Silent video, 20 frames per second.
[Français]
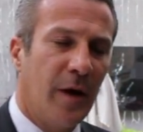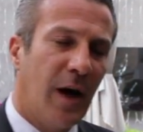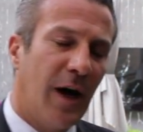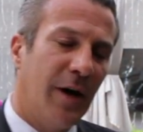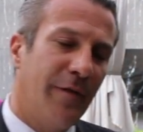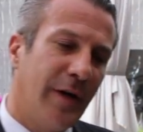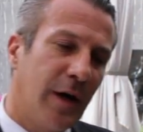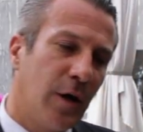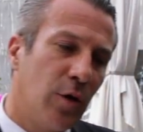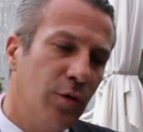
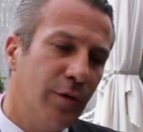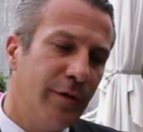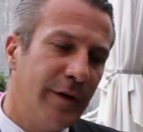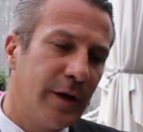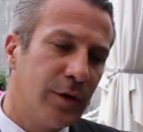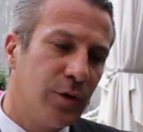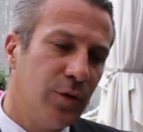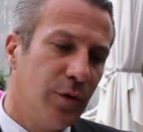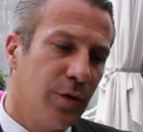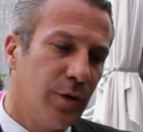avec
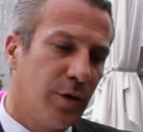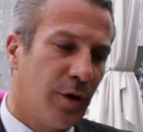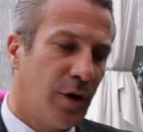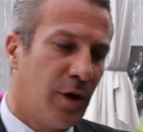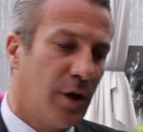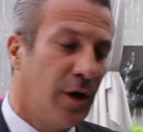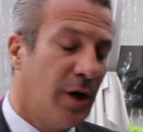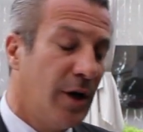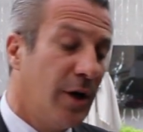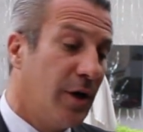l'ouverture
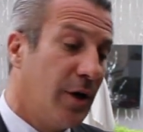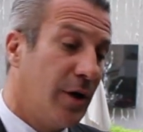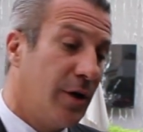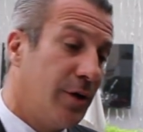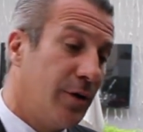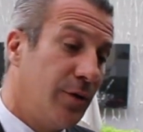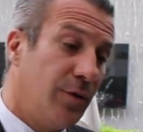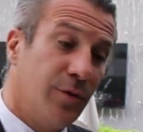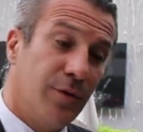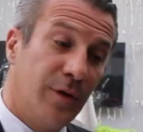euh,
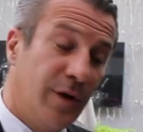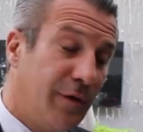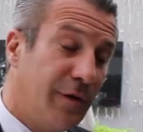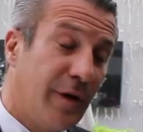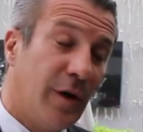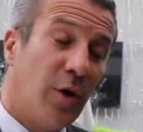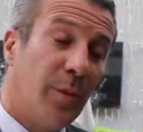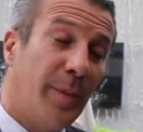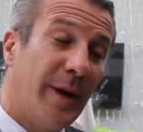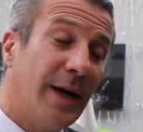euh, de
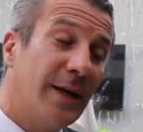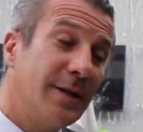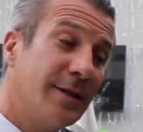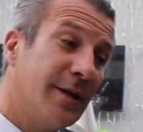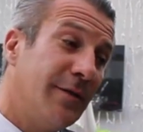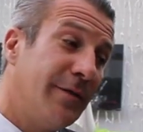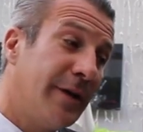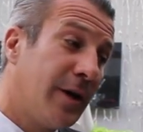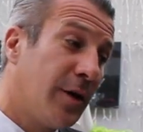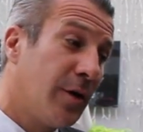différents
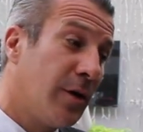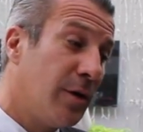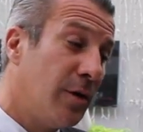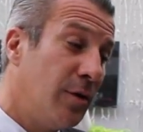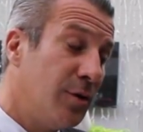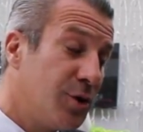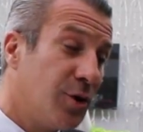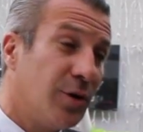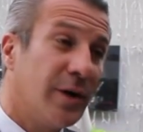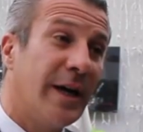palaces, avec
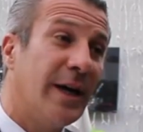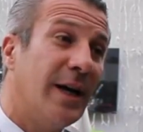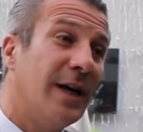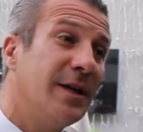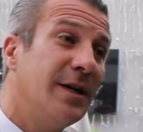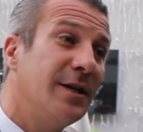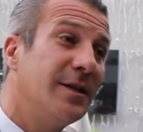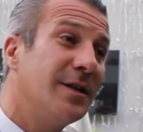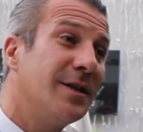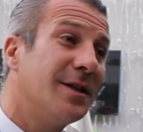le Shangri-La
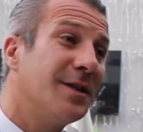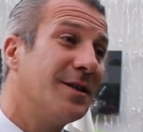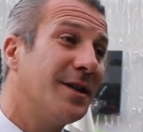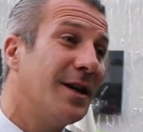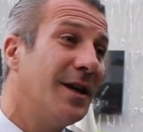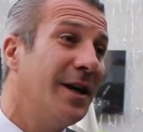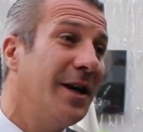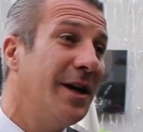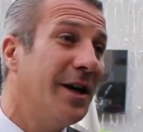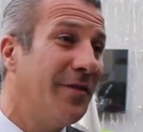qui s'est
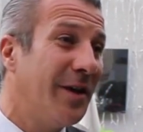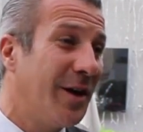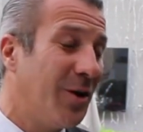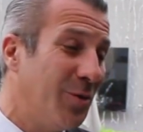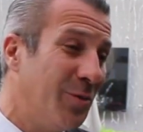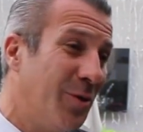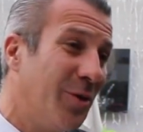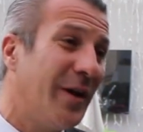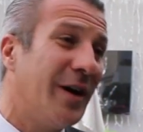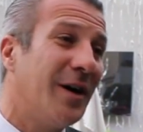installé, avec
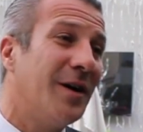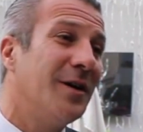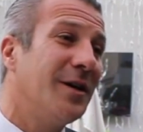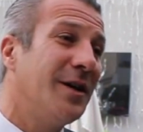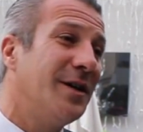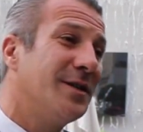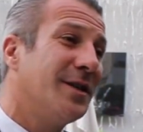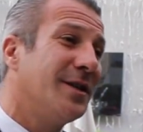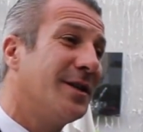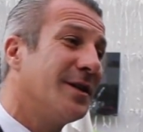le Mandarin
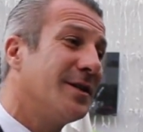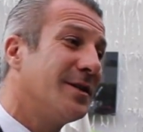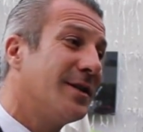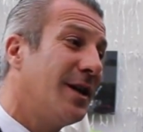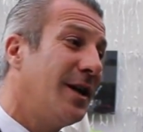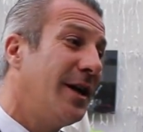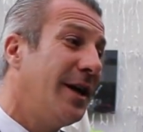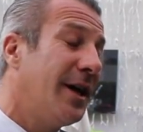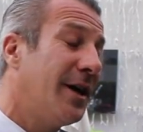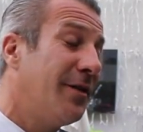qui s'est
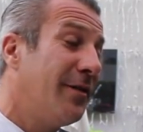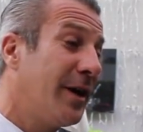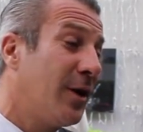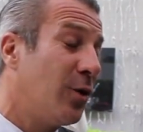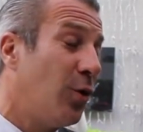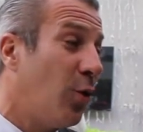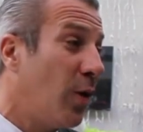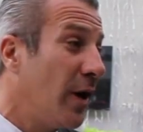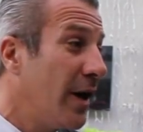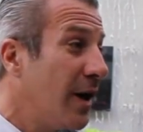installé, avec
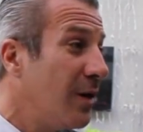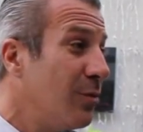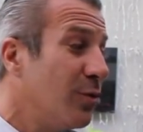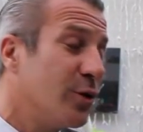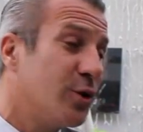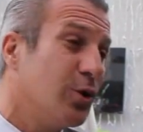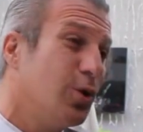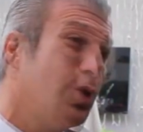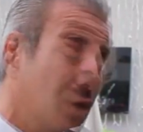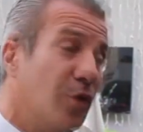le Royal
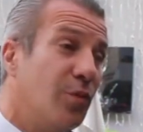Monceau.